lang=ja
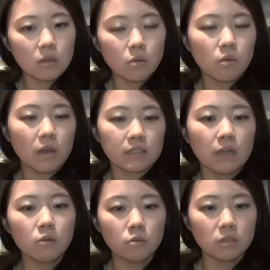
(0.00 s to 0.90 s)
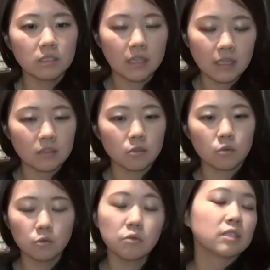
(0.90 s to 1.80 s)
今回参考にしたいっていう
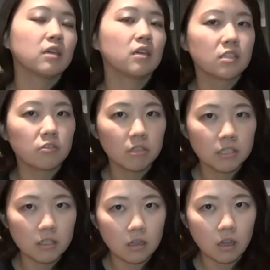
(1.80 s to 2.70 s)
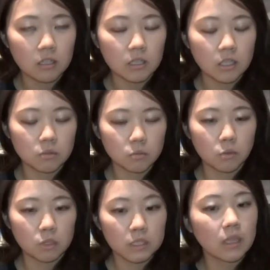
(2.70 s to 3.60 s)
ことで参加してくださった方たち
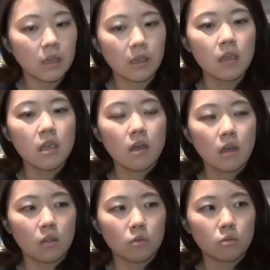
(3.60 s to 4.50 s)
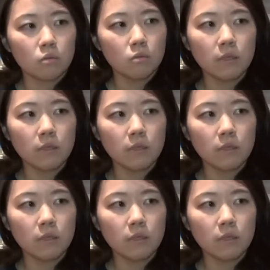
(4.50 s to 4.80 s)
もいてあの、